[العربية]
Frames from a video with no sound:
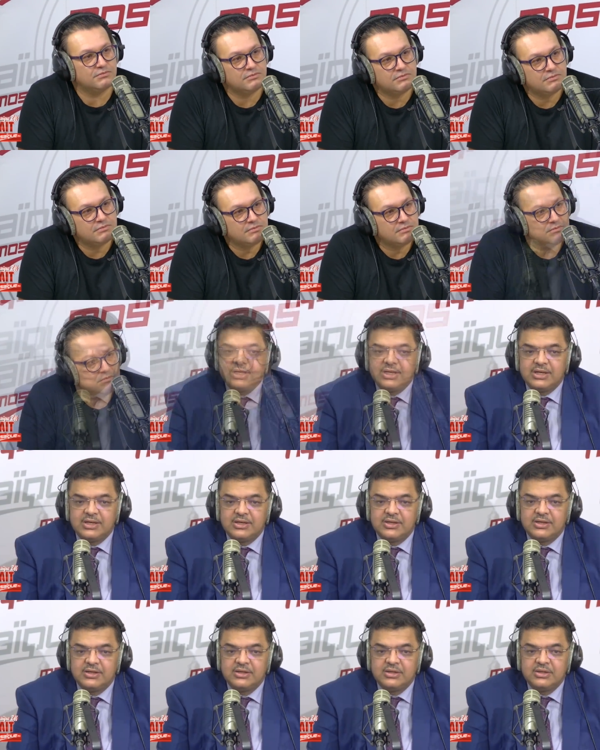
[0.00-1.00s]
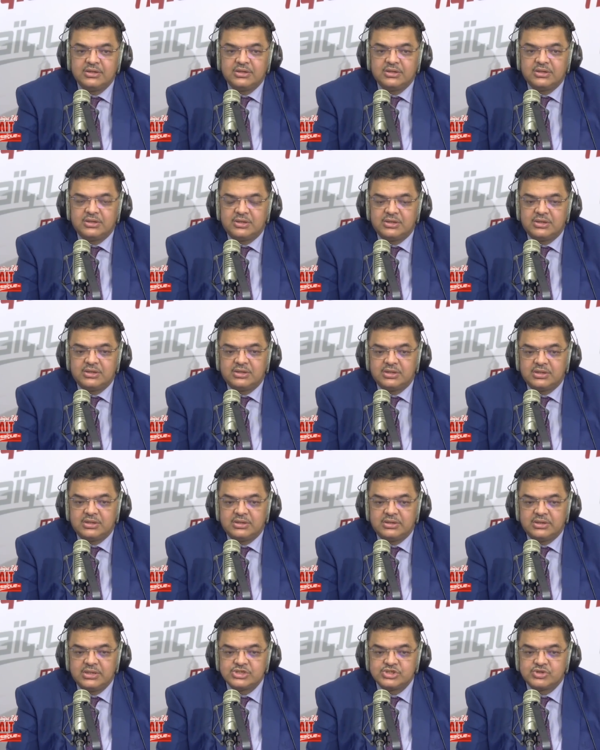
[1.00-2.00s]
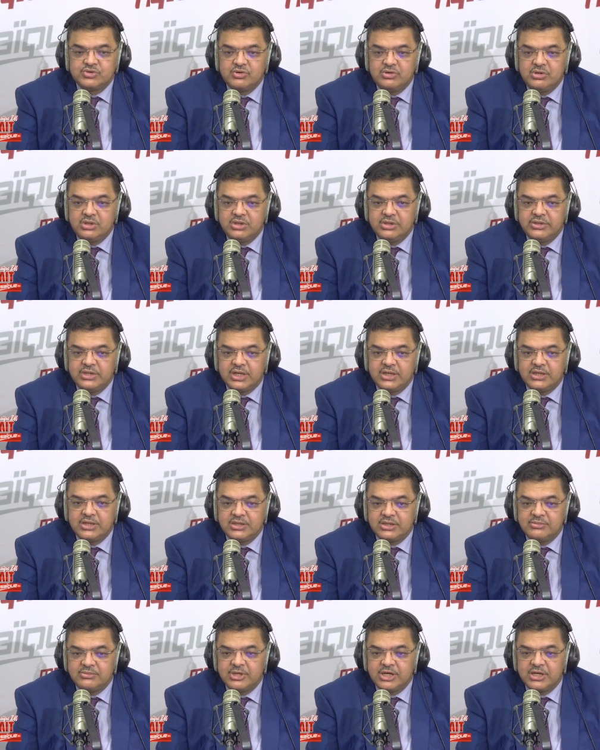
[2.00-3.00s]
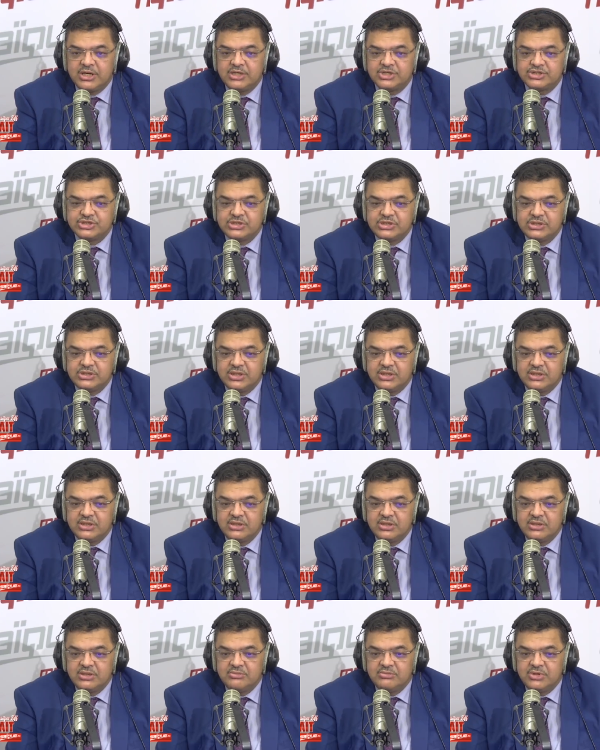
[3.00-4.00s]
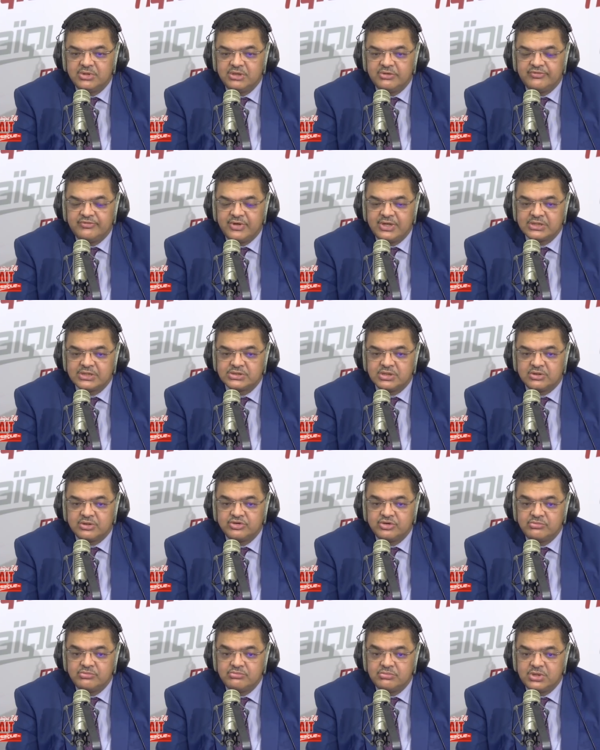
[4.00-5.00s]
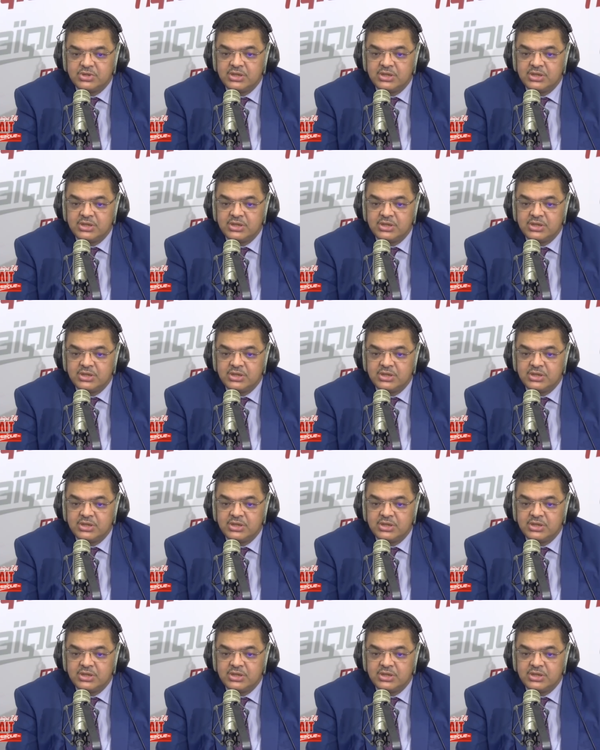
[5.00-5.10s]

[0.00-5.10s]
معناها الناس كل دخلت المرحله الجديده اللي في القدم